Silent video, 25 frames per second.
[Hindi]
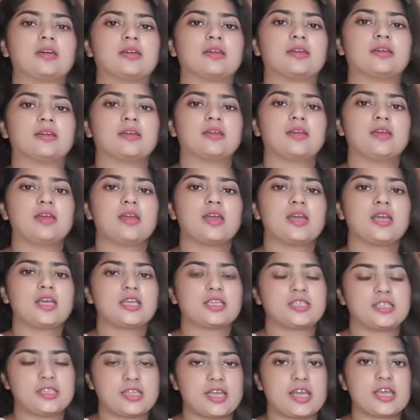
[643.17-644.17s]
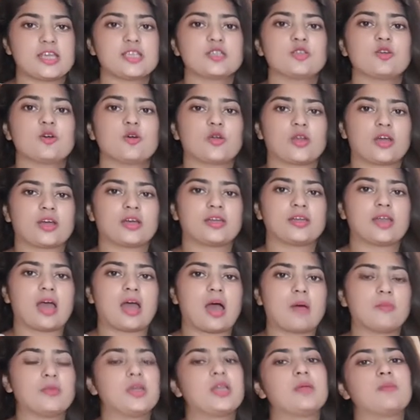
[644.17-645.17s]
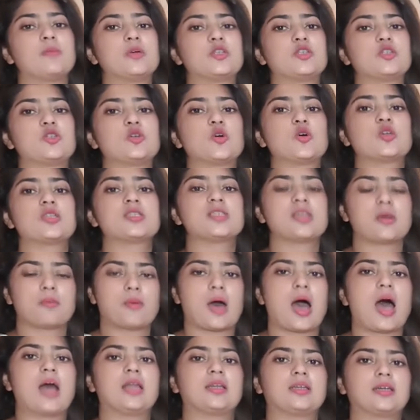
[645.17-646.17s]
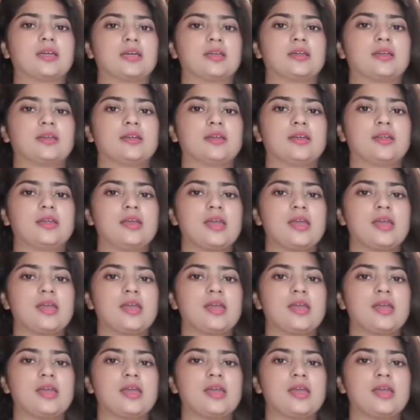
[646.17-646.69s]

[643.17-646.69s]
कर इस देश को रखना मेरे बच्चों संभाल कर